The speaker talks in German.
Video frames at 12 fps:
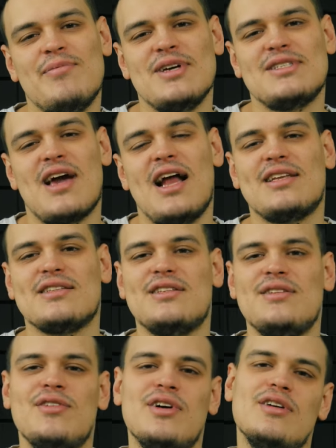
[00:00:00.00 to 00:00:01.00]
bessere
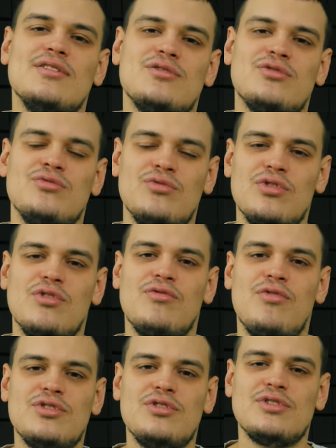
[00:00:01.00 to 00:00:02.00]
Alternative zu Google
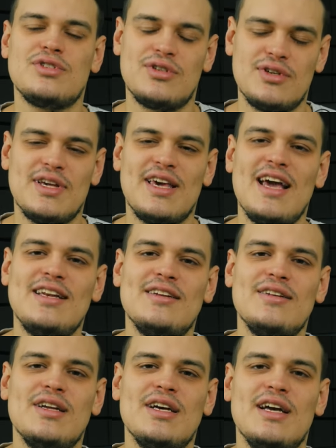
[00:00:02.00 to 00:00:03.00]
Fotos
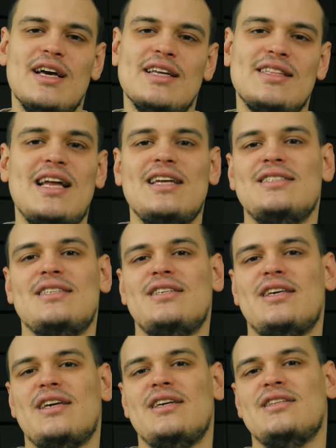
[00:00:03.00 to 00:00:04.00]
kennen, teilen Sie
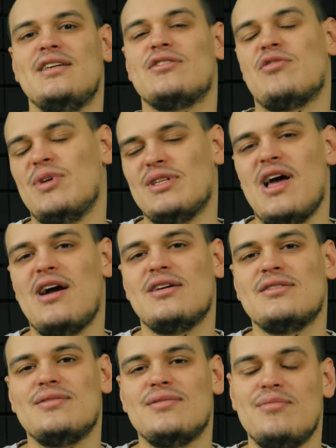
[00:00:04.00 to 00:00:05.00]
sich in den
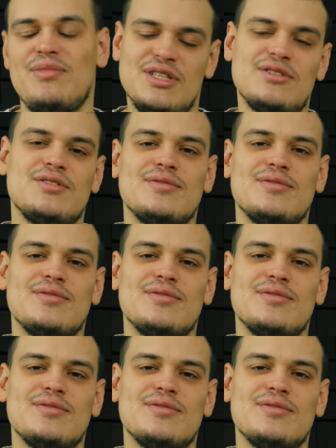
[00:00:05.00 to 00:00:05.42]
Kommentaren mit.